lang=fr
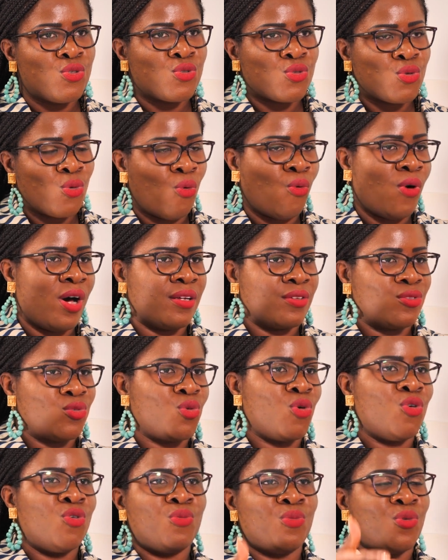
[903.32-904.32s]
plus
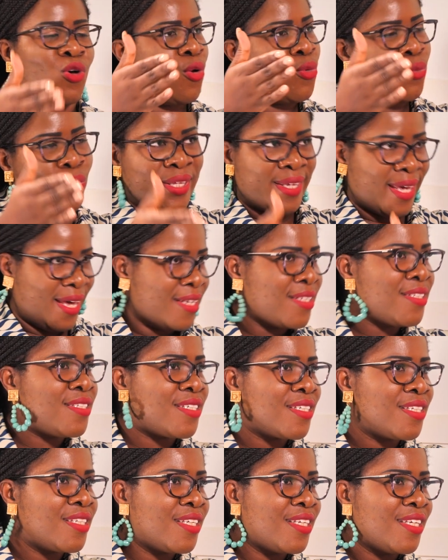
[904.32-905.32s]
3 tombe un
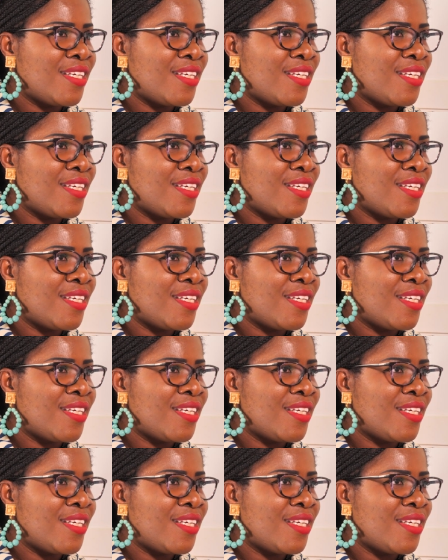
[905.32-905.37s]
week-end,